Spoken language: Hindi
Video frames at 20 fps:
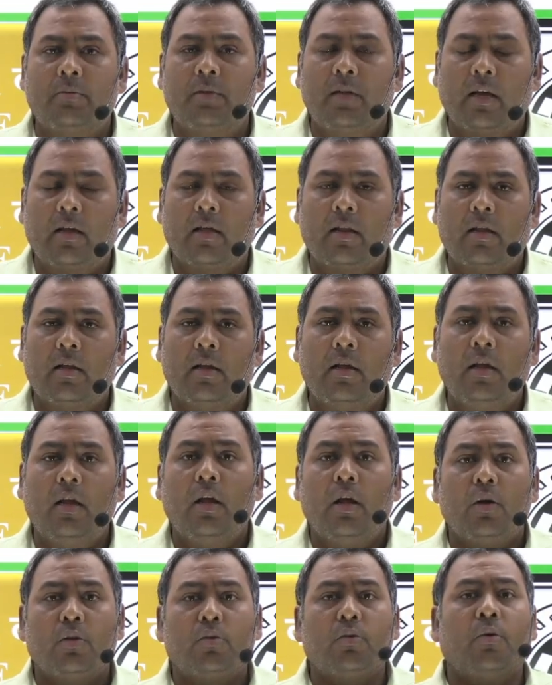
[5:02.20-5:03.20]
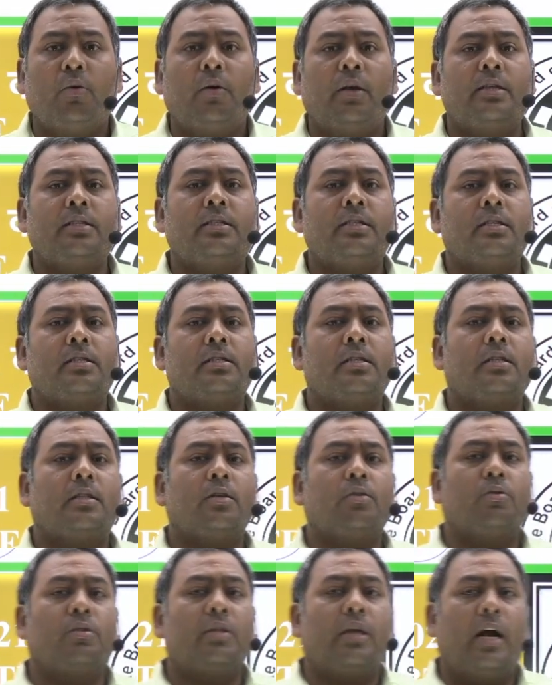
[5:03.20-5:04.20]
रख रहे हैं तो इस
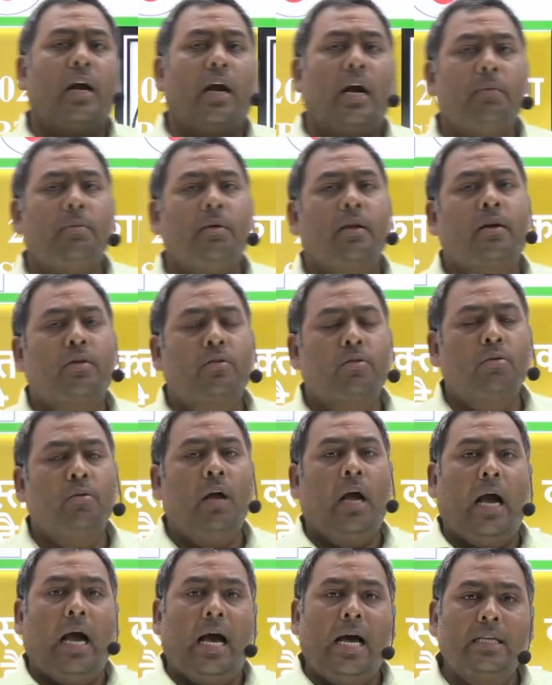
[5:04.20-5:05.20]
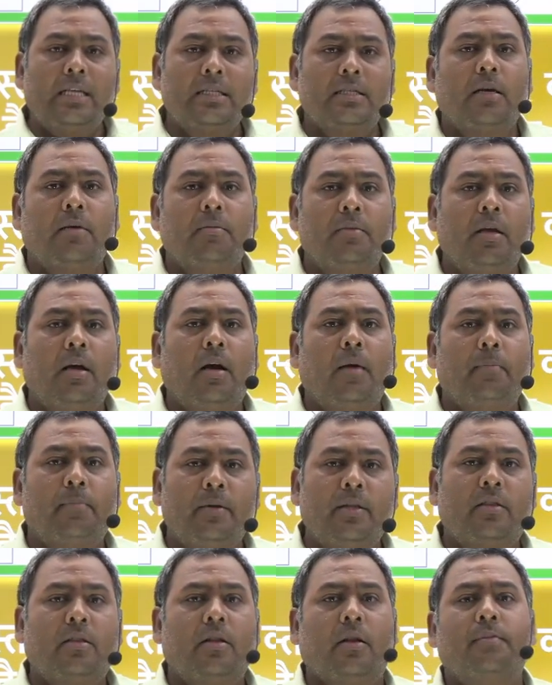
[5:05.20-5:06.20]
स्थिति को ध्यान में रखते हुए आज हमने
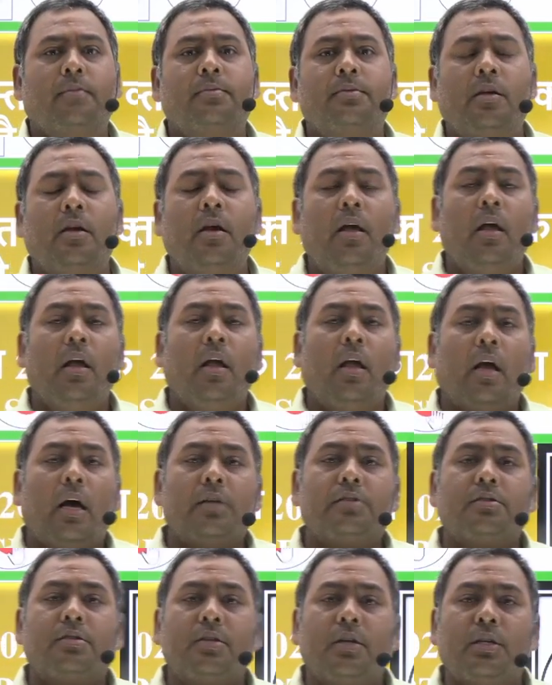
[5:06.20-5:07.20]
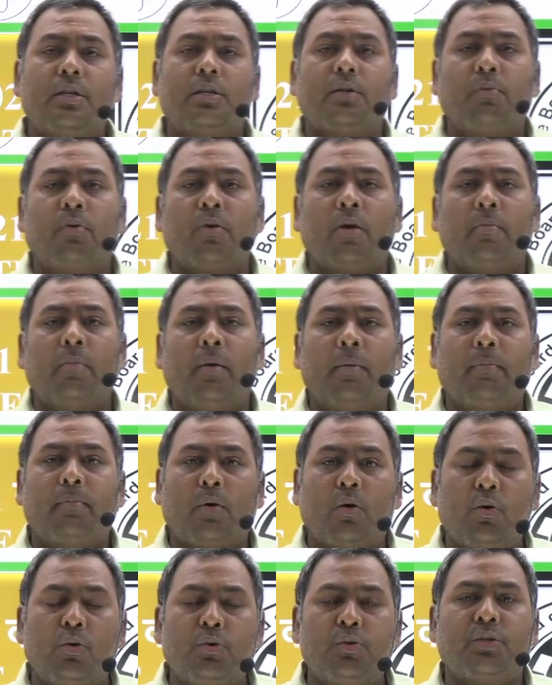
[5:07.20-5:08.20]
अपनी तरफ से स्टेट बोर्ड में
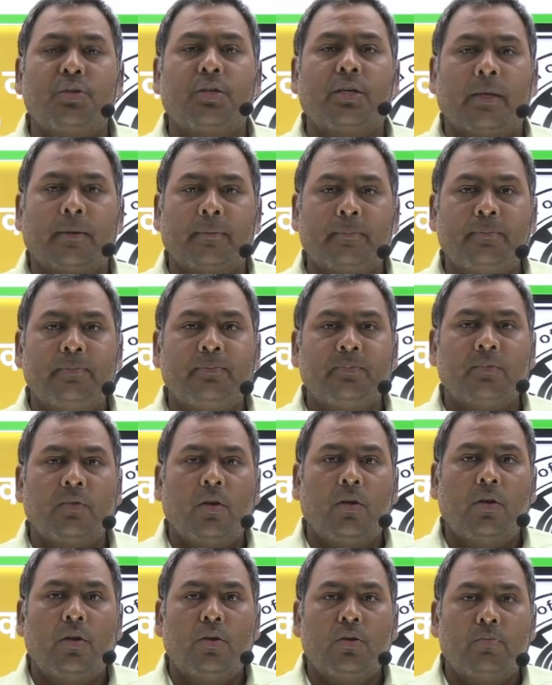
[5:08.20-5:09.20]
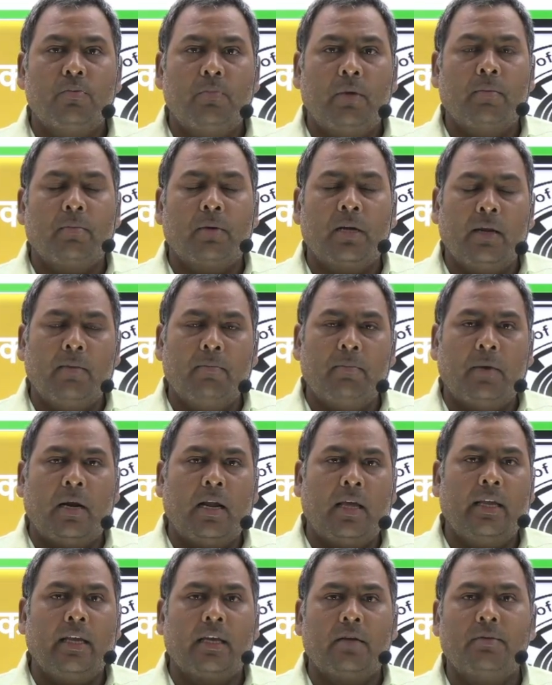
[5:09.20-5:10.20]
पहुंचकर मैं करीब
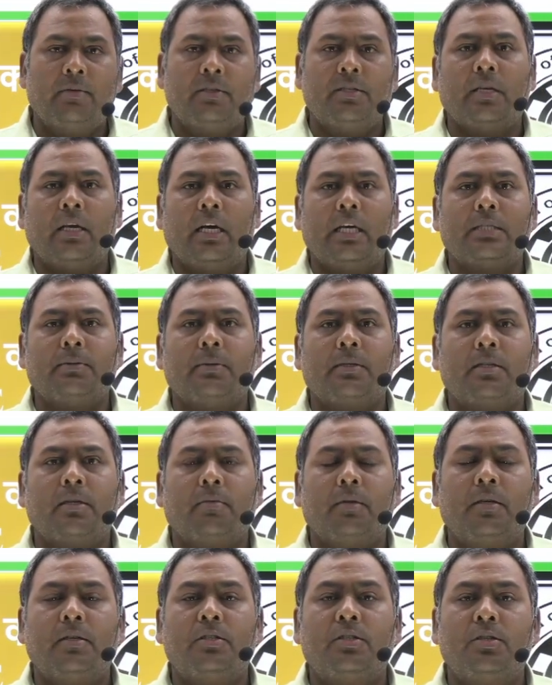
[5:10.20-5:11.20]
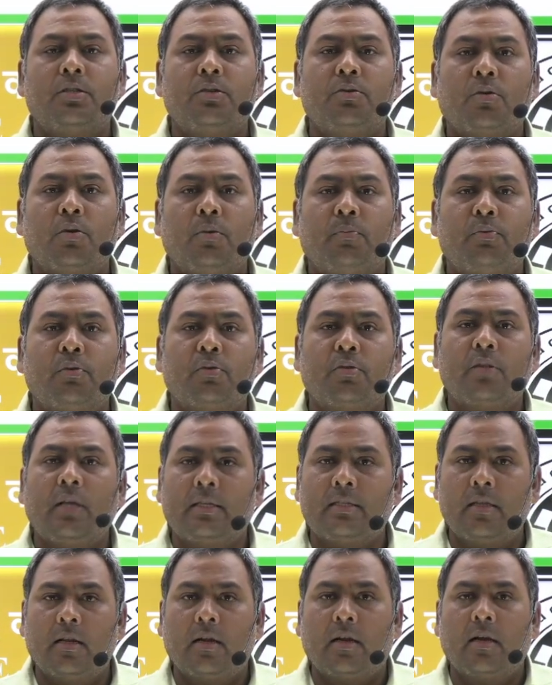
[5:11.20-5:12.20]
बारह एक बजे के आसपास हमने इस चीज़ों को पुख्ता
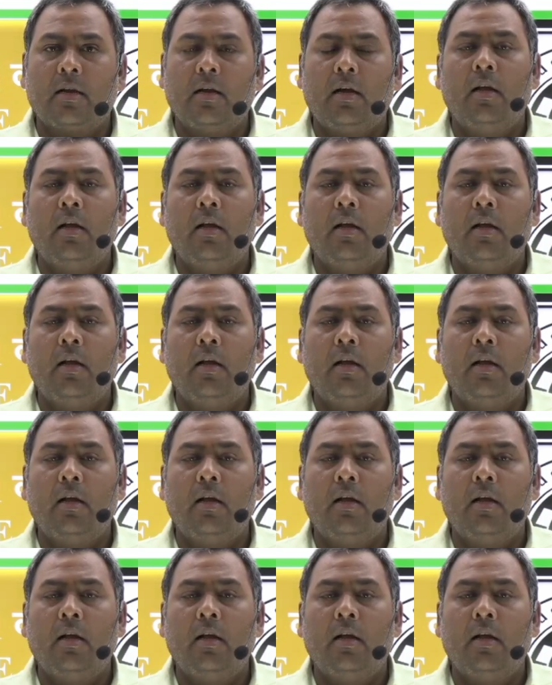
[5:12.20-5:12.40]
से रखा